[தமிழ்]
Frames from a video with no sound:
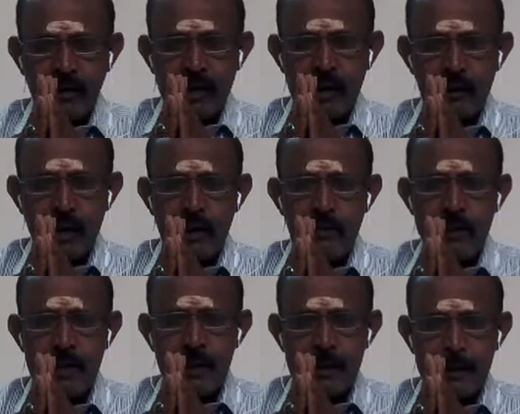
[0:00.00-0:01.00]
இதை
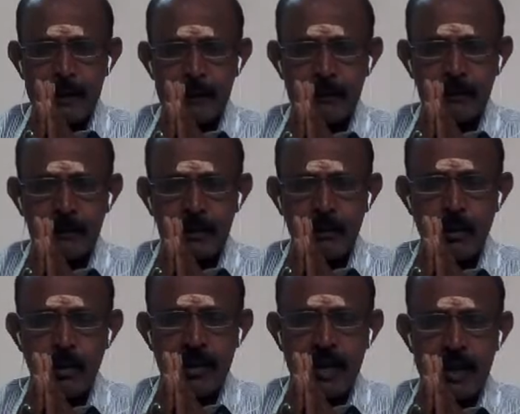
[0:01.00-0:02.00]
சொல்லிவிட்டு
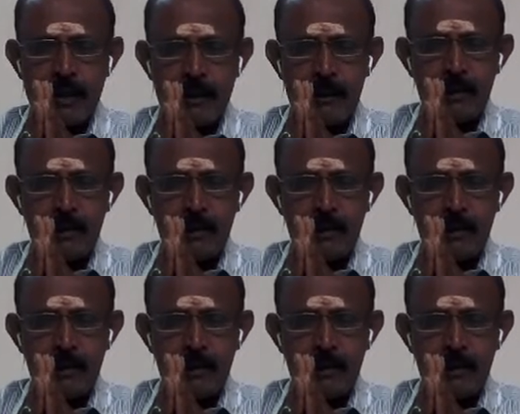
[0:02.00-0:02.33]
போடுகிறேன்